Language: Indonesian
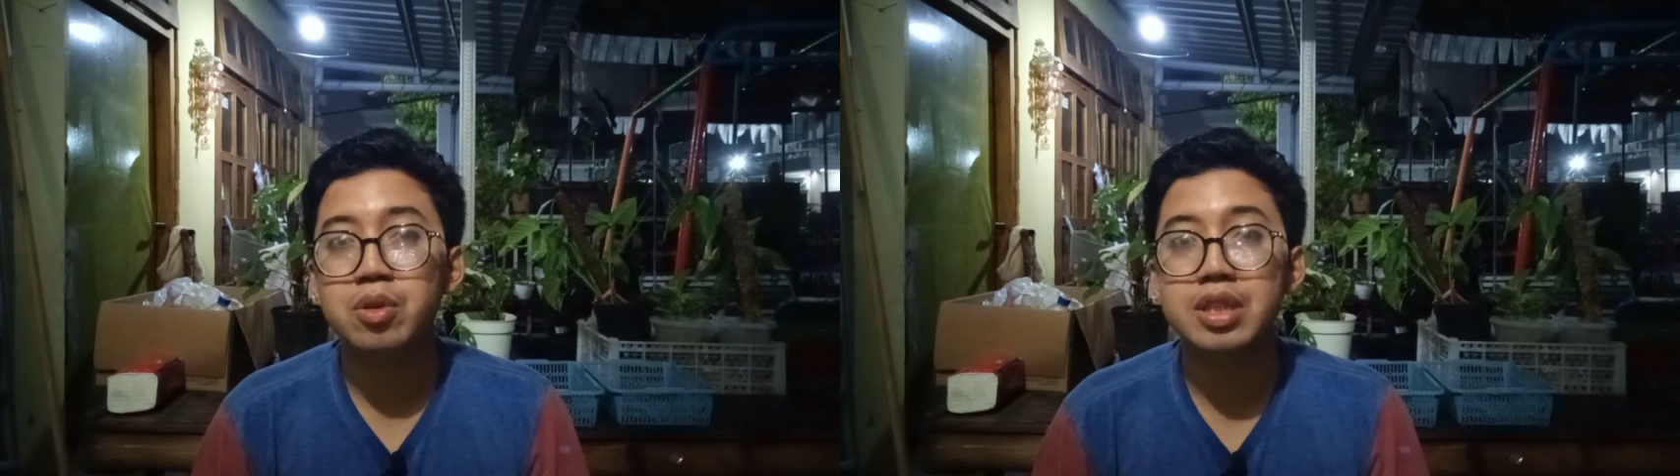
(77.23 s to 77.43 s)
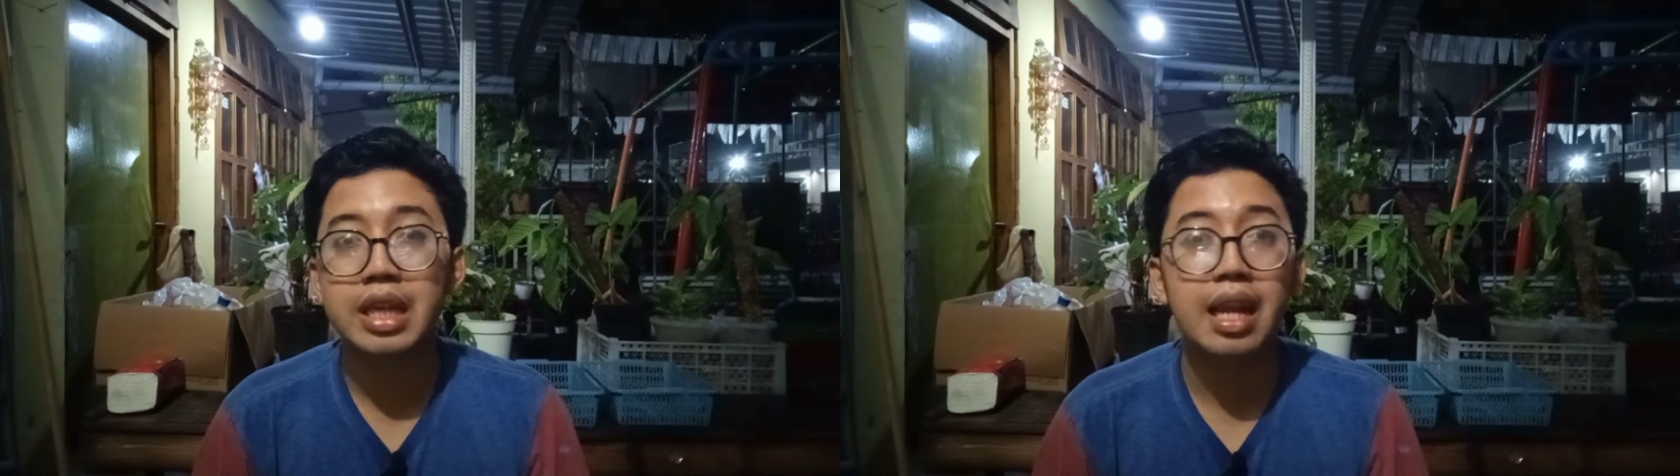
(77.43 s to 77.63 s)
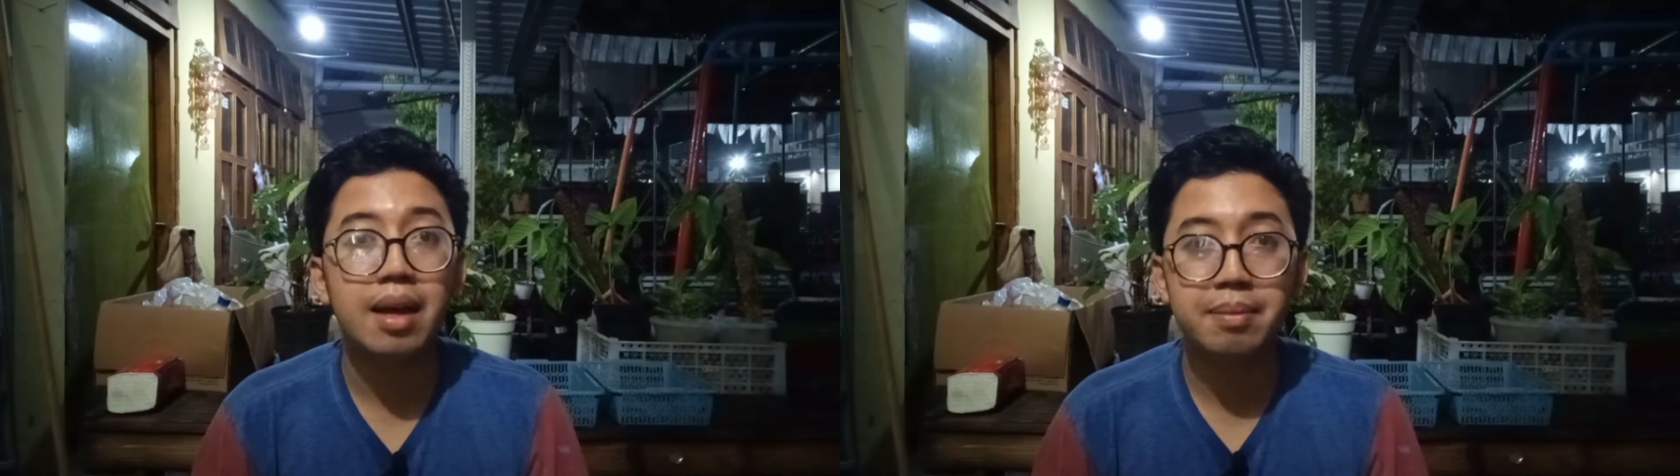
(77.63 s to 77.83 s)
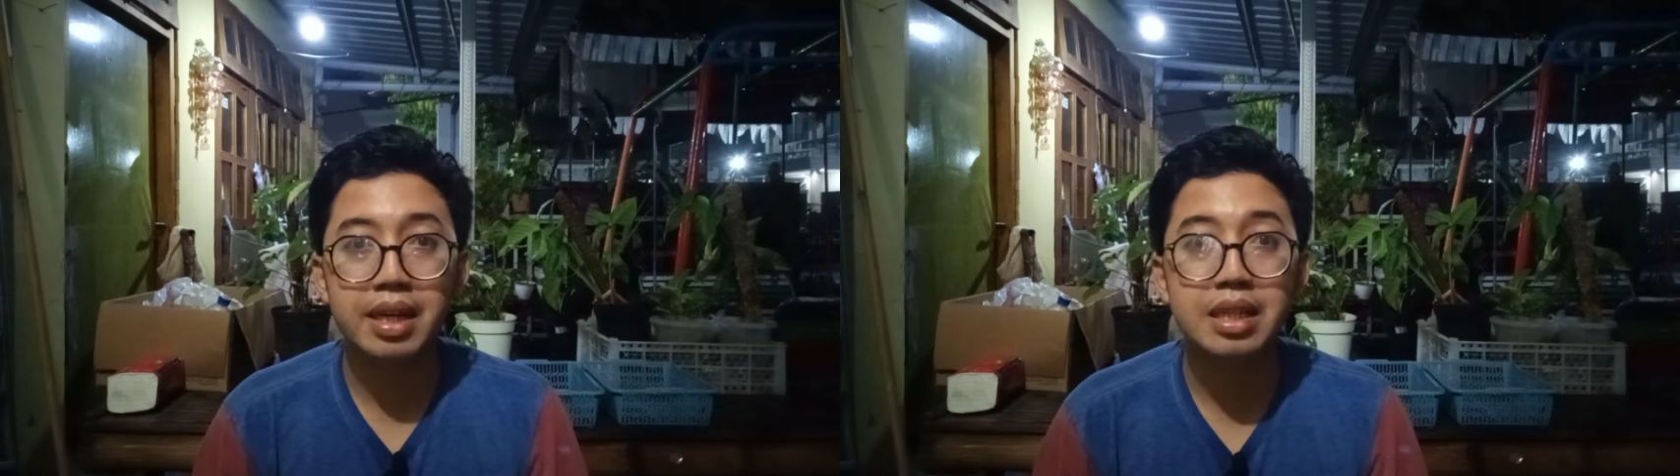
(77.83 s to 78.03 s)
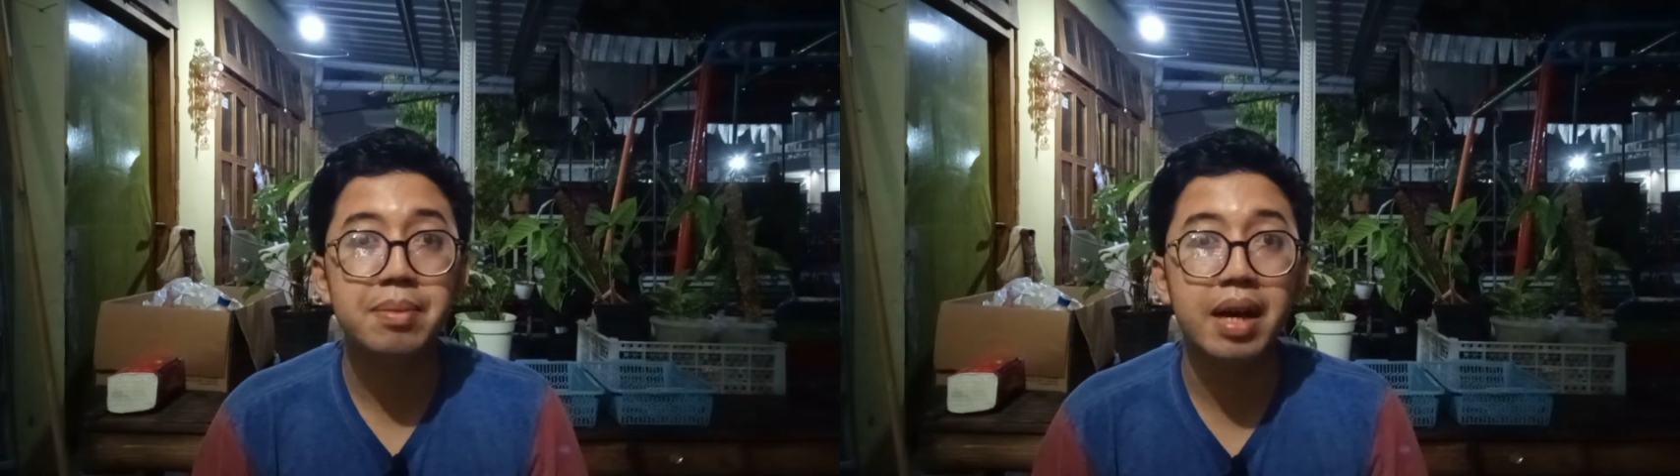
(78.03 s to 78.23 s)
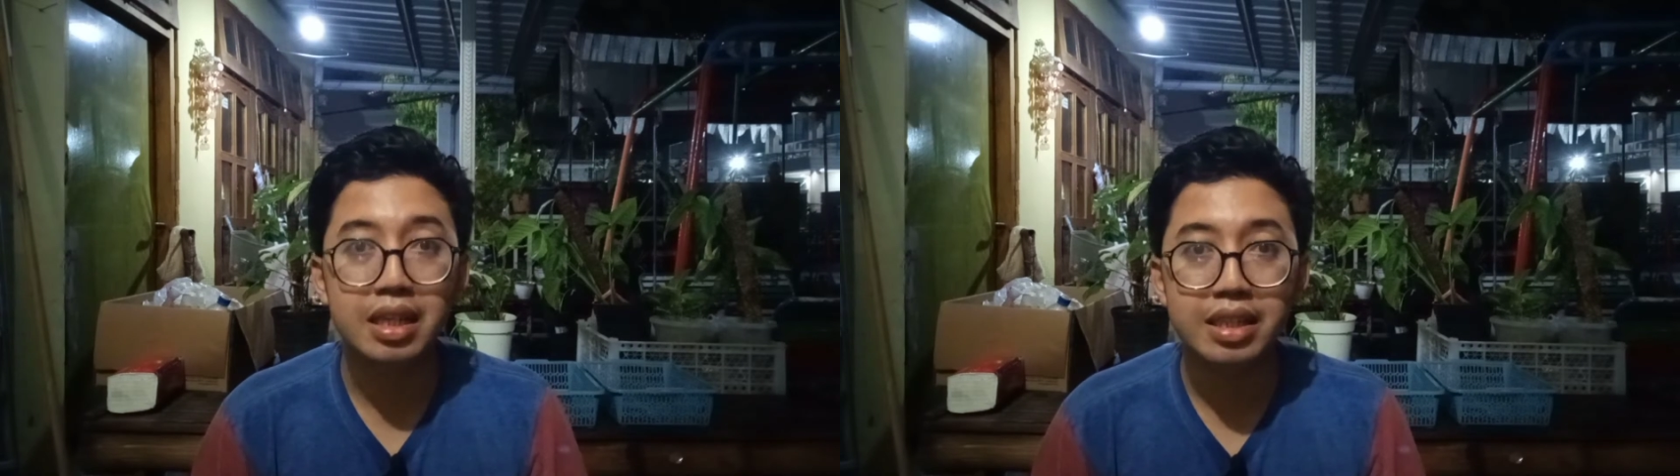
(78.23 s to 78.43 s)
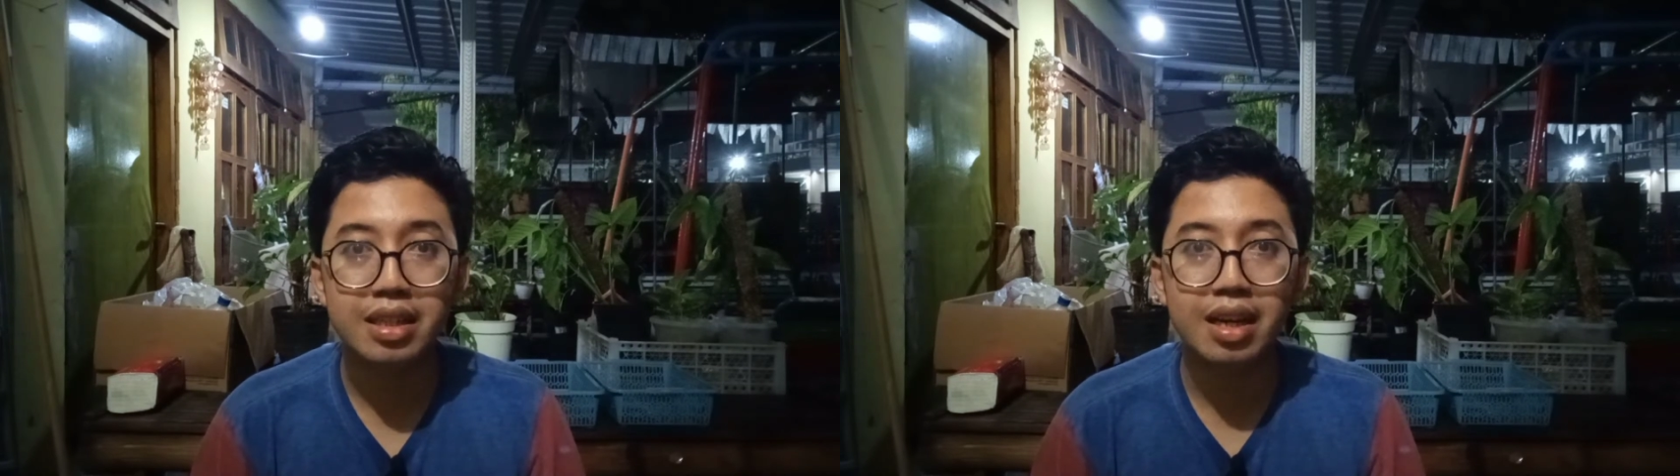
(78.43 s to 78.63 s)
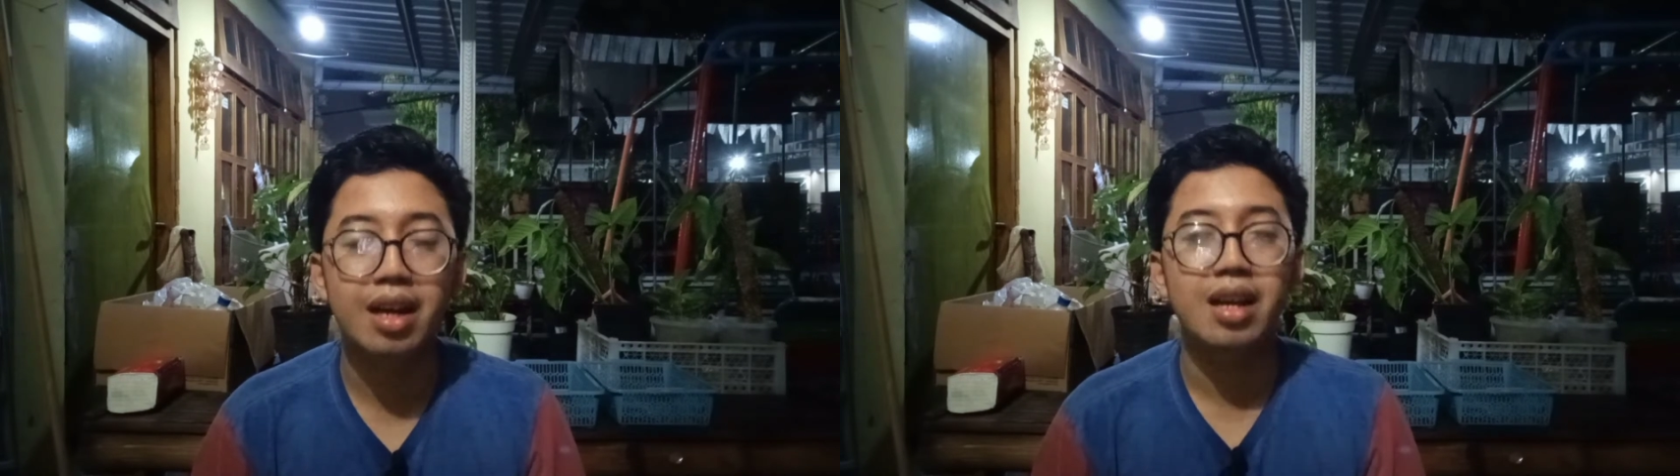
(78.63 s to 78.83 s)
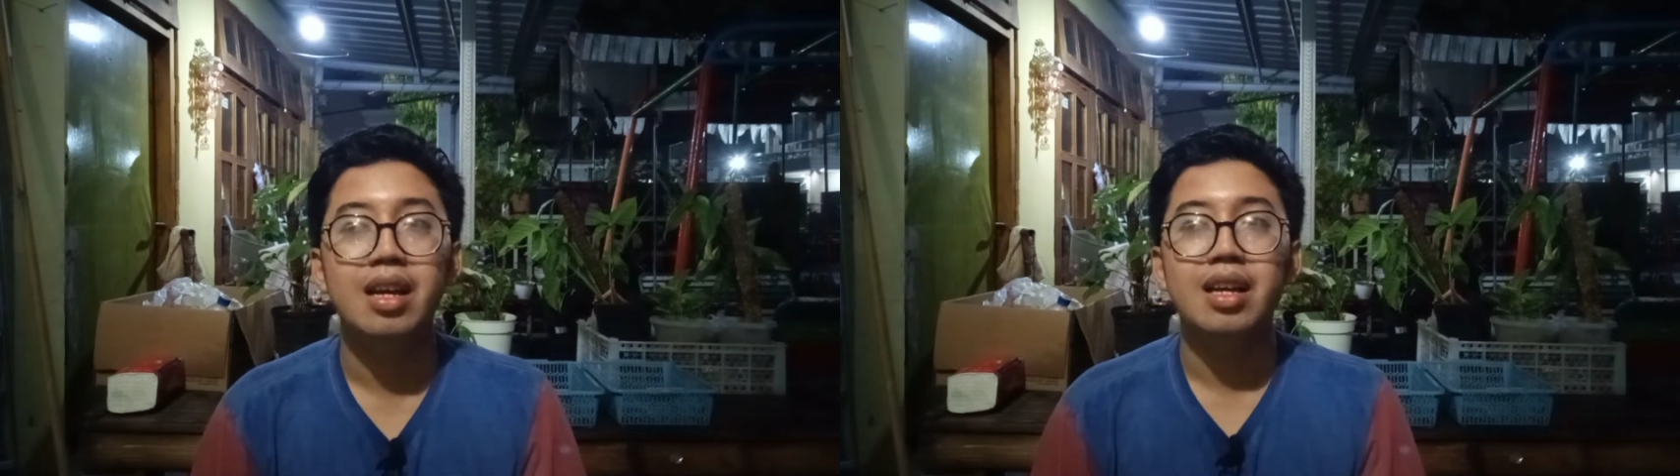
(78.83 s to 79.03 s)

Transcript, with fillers: stay lama di Bali ya